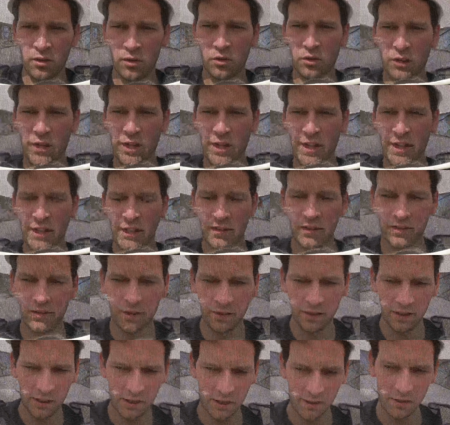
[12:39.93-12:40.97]
Ok,
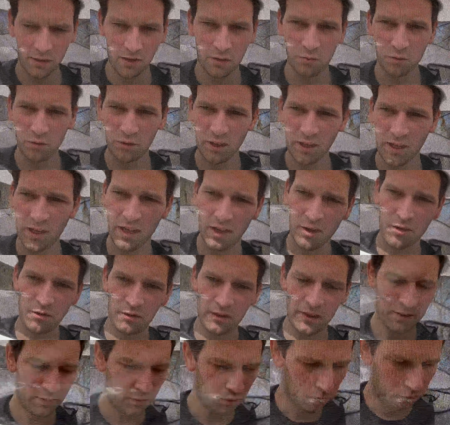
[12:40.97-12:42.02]
euh, donc là
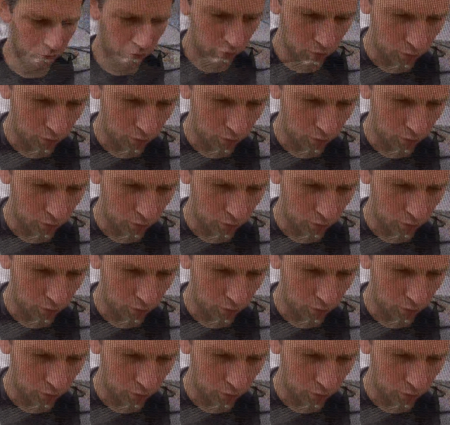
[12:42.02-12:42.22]
on est sur deux